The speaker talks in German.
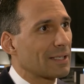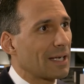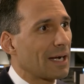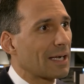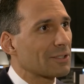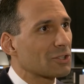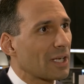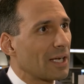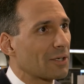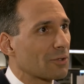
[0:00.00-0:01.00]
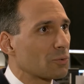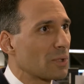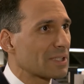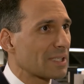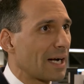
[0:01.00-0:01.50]
der Handelsstreit
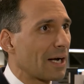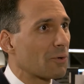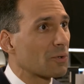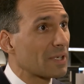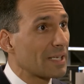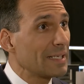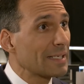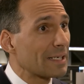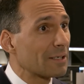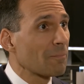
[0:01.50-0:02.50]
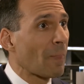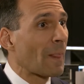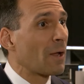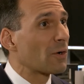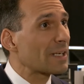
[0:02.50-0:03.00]
USA und China.
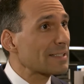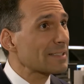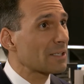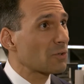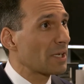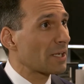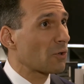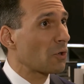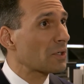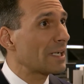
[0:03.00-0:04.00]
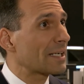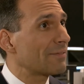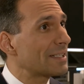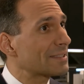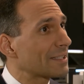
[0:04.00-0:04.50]
Und das ist natürlich ein Cocktail
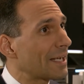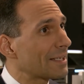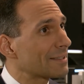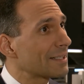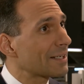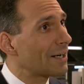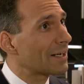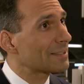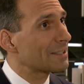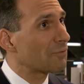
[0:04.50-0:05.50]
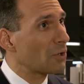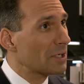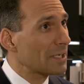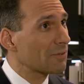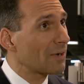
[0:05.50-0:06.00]
gewesen, der jetzt nicht gerade sehr
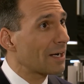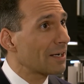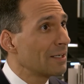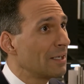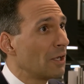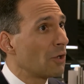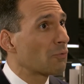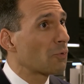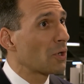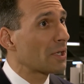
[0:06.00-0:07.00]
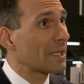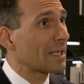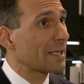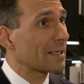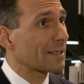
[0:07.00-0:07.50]
förderlich war für
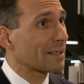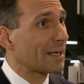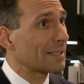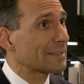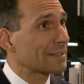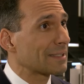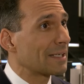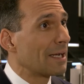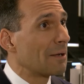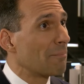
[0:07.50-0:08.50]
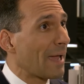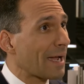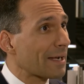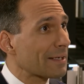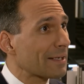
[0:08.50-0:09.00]
die äh, ganzen
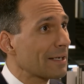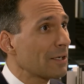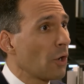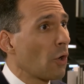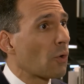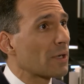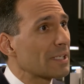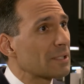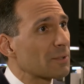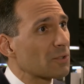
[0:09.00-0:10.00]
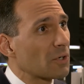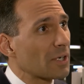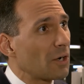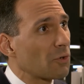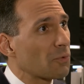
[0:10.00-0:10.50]
Märkte und
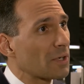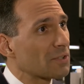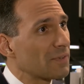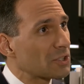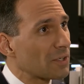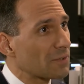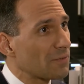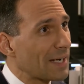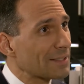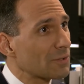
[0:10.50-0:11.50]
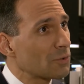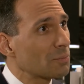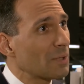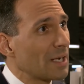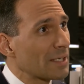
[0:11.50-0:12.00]
insbesondere auch für das
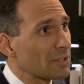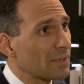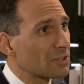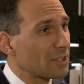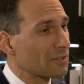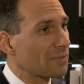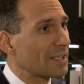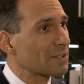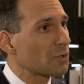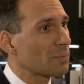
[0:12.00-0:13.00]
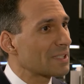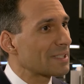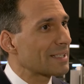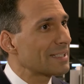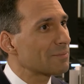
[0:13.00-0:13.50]
Wirtschaftswachstum. Das Wirtschaftswachstum
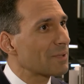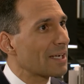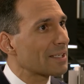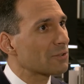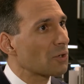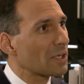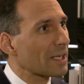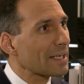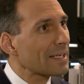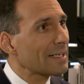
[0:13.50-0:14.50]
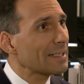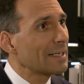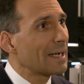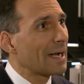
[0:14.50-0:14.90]
ist in diesem Jahr jetzt doch geringer